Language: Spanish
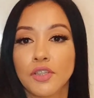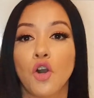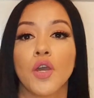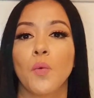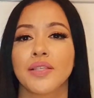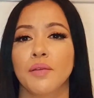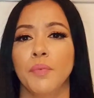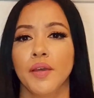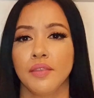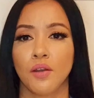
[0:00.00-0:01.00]
O igual se
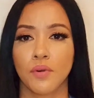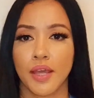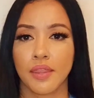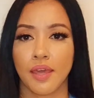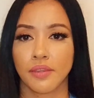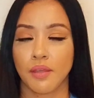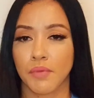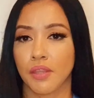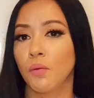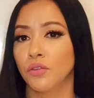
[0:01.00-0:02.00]
pueden dar una idea
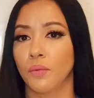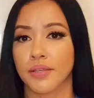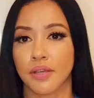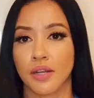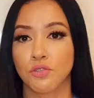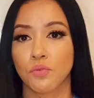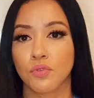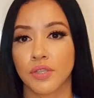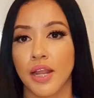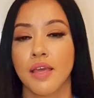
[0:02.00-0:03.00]
también de cuando vas a la
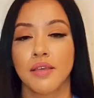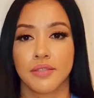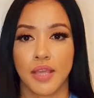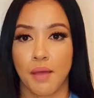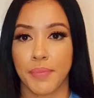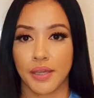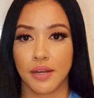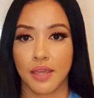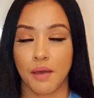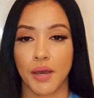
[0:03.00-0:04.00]
sucursal, si en la
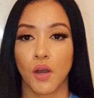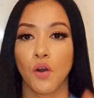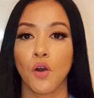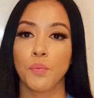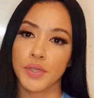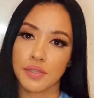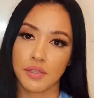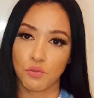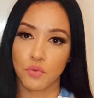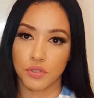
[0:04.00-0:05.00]
página allá abajo, pues
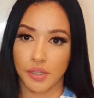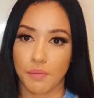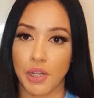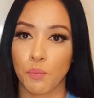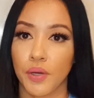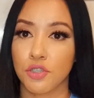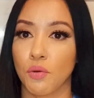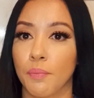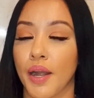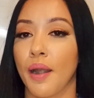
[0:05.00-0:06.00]
en sucursal también lo puedes
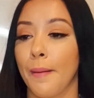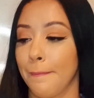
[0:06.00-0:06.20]
comprar.